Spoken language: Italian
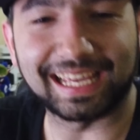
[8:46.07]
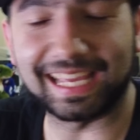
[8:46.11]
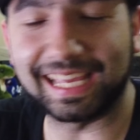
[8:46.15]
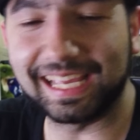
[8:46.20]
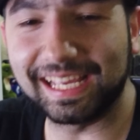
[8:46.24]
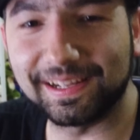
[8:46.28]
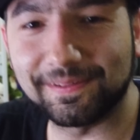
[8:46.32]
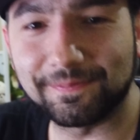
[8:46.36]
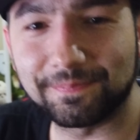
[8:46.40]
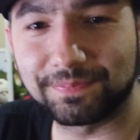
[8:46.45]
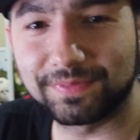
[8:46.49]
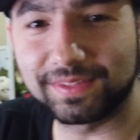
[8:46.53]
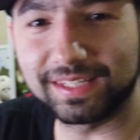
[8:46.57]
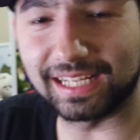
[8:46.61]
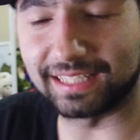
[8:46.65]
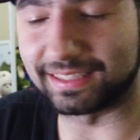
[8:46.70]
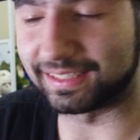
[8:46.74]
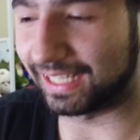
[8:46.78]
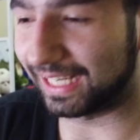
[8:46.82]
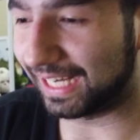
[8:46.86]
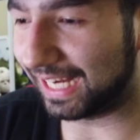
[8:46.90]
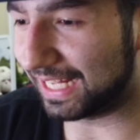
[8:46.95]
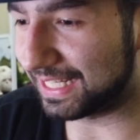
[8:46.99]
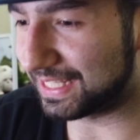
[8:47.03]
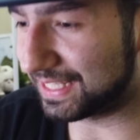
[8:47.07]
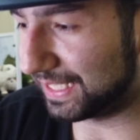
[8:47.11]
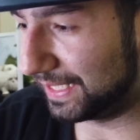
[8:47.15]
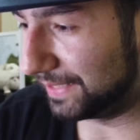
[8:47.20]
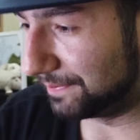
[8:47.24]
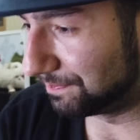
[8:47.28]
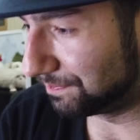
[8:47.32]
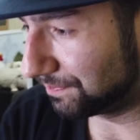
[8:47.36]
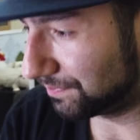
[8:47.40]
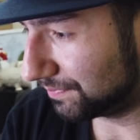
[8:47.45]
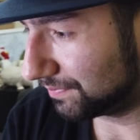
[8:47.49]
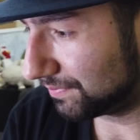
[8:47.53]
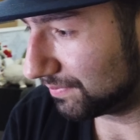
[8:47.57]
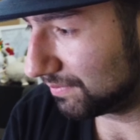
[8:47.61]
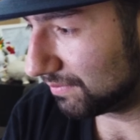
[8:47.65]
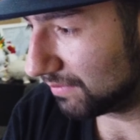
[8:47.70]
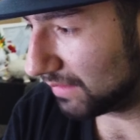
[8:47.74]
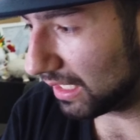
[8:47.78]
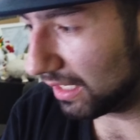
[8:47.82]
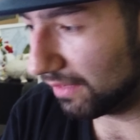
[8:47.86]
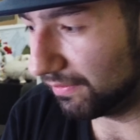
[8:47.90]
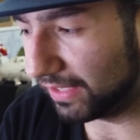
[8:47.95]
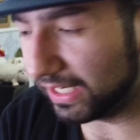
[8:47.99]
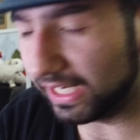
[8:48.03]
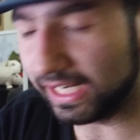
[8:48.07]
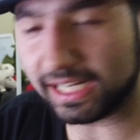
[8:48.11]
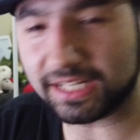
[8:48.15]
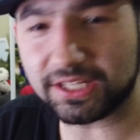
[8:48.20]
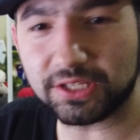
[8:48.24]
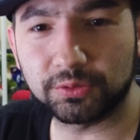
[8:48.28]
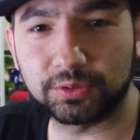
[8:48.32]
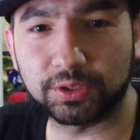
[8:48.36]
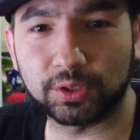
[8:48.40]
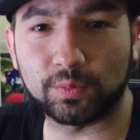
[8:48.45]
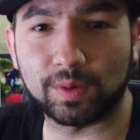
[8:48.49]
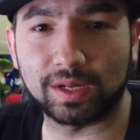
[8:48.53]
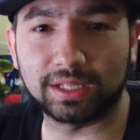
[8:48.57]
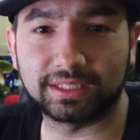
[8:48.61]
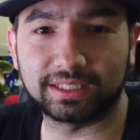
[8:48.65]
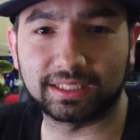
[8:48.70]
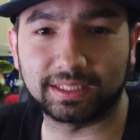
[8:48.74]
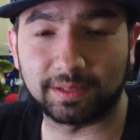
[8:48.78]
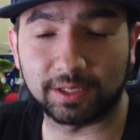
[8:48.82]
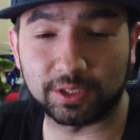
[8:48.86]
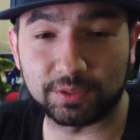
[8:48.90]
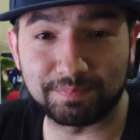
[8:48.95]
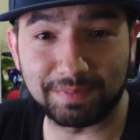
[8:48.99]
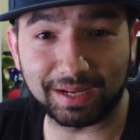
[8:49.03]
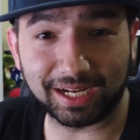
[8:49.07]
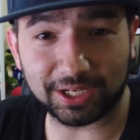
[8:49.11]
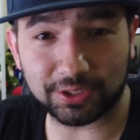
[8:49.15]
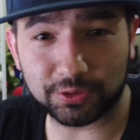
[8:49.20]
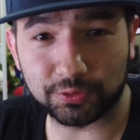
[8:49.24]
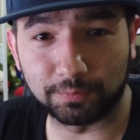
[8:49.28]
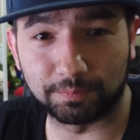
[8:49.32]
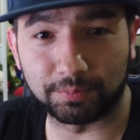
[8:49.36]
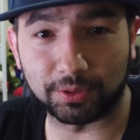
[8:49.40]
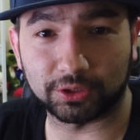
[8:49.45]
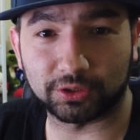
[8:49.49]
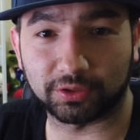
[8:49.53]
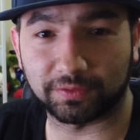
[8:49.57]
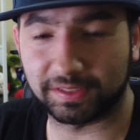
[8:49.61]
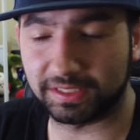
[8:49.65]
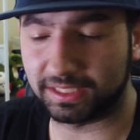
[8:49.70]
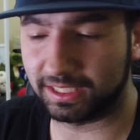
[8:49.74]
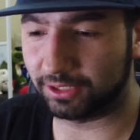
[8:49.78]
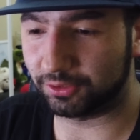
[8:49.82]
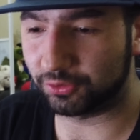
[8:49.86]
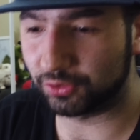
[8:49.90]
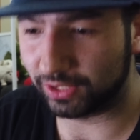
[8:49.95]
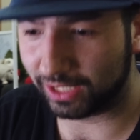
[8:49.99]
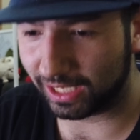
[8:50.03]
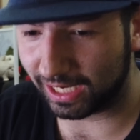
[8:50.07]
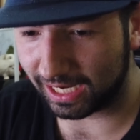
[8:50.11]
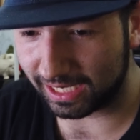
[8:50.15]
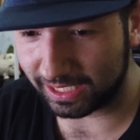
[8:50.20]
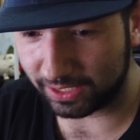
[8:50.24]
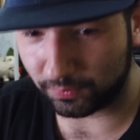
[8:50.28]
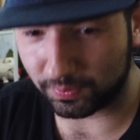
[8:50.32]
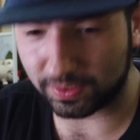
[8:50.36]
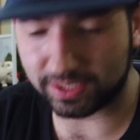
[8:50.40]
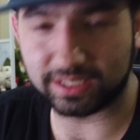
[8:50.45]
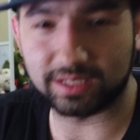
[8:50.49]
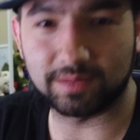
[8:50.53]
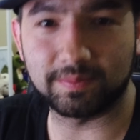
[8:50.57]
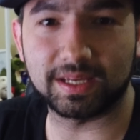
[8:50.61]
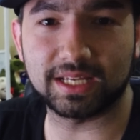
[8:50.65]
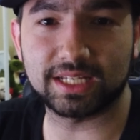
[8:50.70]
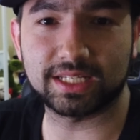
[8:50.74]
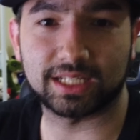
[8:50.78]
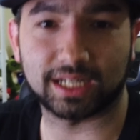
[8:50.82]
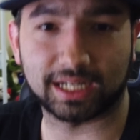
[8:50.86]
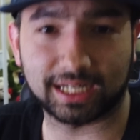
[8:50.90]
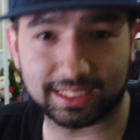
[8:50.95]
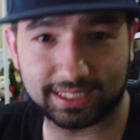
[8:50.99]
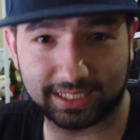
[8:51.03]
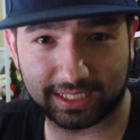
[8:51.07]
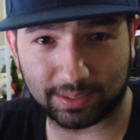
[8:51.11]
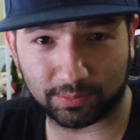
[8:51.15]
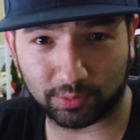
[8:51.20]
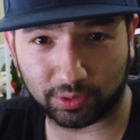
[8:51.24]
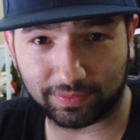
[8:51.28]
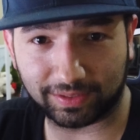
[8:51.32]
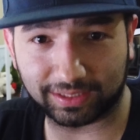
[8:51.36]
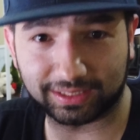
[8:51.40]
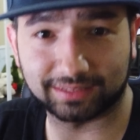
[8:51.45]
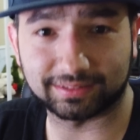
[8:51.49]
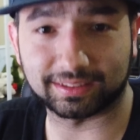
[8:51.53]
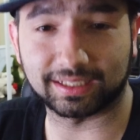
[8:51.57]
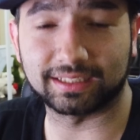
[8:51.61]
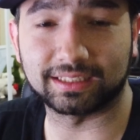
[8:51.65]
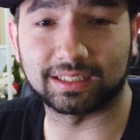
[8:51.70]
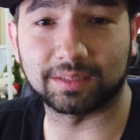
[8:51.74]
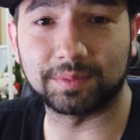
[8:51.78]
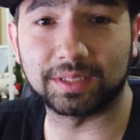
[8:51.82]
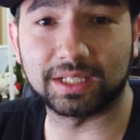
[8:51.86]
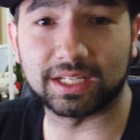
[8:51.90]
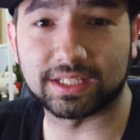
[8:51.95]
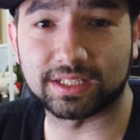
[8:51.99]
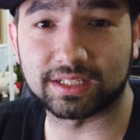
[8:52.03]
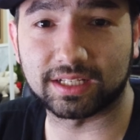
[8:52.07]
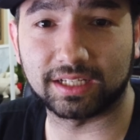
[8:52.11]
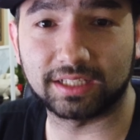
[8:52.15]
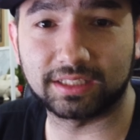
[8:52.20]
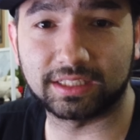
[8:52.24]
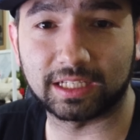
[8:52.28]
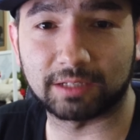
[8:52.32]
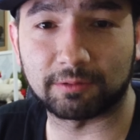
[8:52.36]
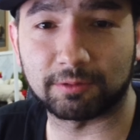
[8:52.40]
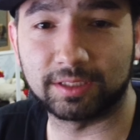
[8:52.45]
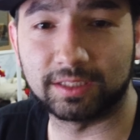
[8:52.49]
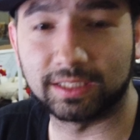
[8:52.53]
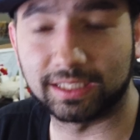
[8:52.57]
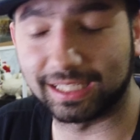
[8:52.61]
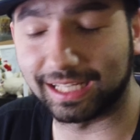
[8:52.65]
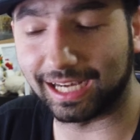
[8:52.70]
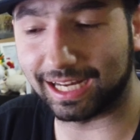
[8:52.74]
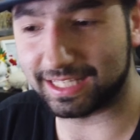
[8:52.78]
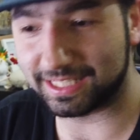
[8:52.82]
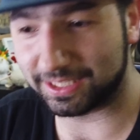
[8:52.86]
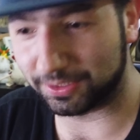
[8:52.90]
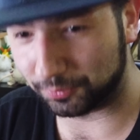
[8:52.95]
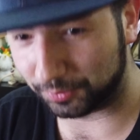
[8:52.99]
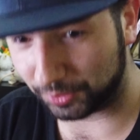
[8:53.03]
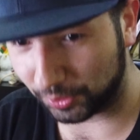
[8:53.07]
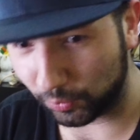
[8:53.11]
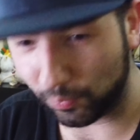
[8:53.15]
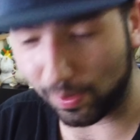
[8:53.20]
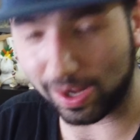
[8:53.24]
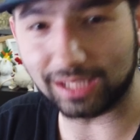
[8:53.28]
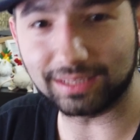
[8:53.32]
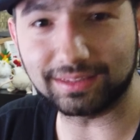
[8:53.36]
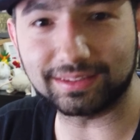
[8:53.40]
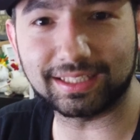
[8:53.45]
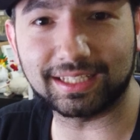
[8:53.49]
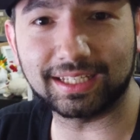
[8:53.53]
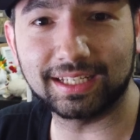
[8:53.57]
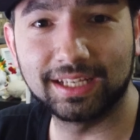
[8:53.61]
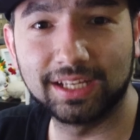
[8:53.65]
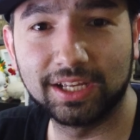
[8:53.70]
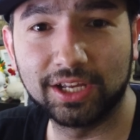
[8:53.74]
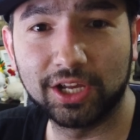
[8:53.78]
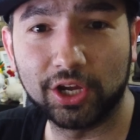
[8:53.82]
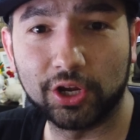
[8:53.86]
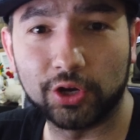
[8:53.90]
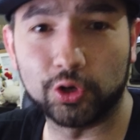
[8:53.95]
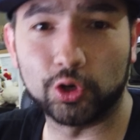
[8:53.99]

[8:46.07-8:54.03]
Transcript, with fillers: E niente ragazzi, vi ringrazio tutti quanti del mega supporto che avete dato il canale in questi mesi, ragazzi siamo arrivati a 30.000 iscritti, quindi grazie a tutti quanti.